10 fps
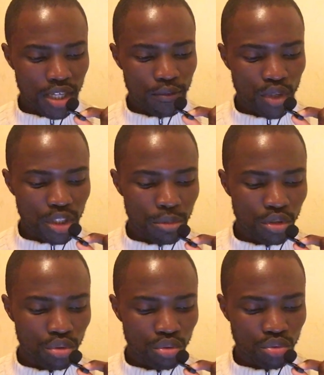Voici bien
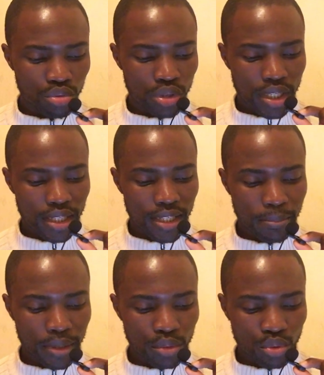entendu les
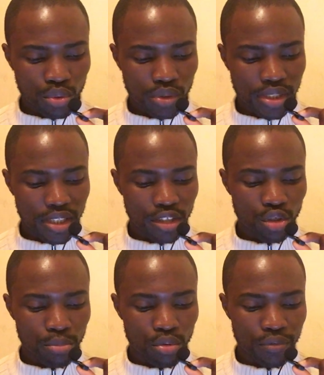précieux conseils
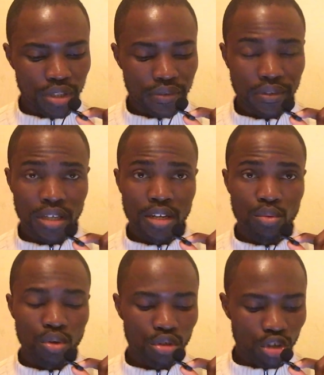pour vivre
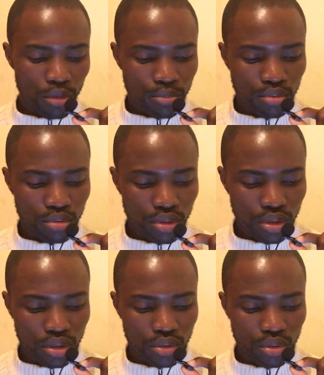ou encore pour,
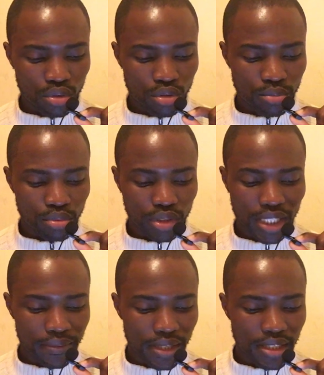euh, donc, pour
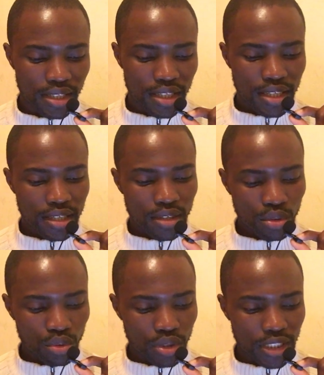travailler en
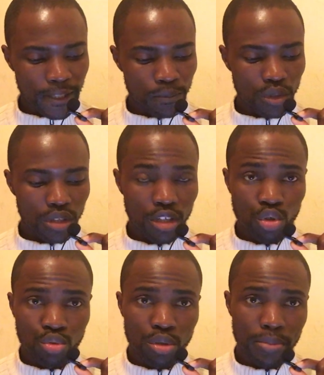Hongrie. Les
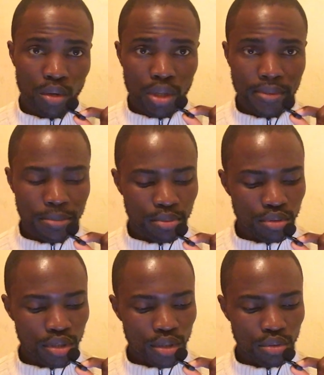logements, parlons un petit
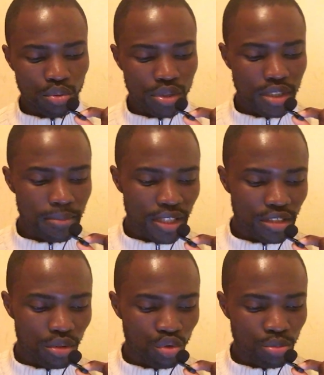peu de tout ce qui est
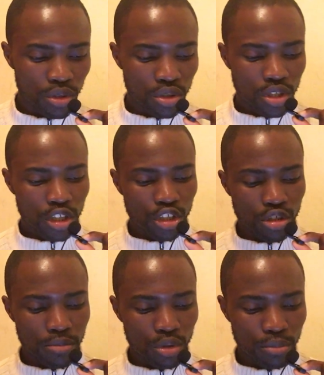marché de logement.
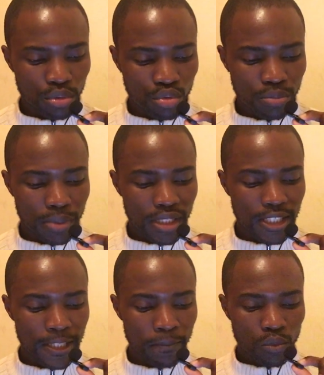Comme dans beaucoup de
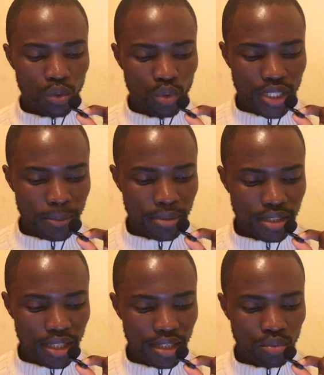pays, le
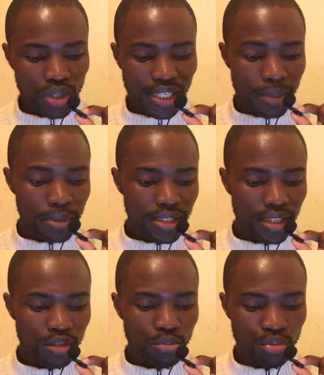capital ou la
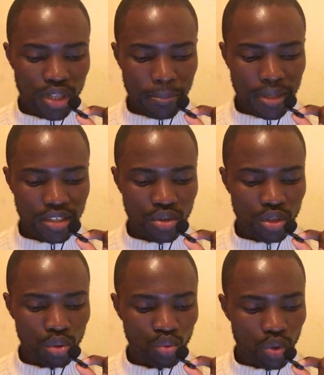capitale de Budapest est
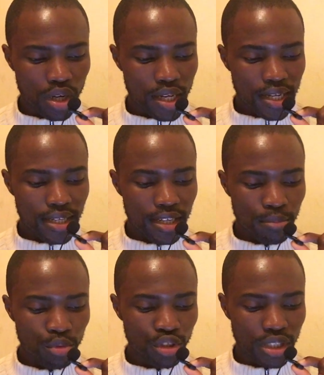l'endroit les
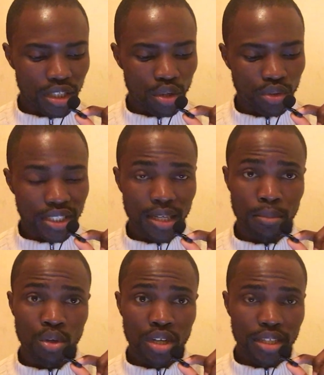plus cher en
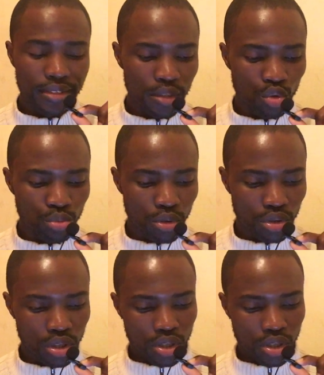termes des logements.